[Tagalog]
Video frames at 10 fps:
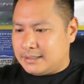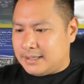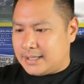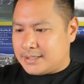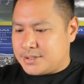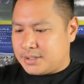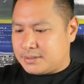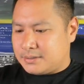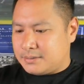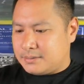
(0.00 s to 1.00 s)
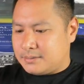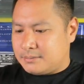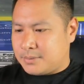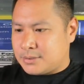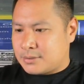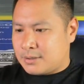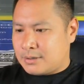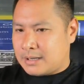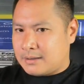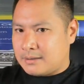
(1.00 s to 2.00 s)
legit. Picturean ko lang.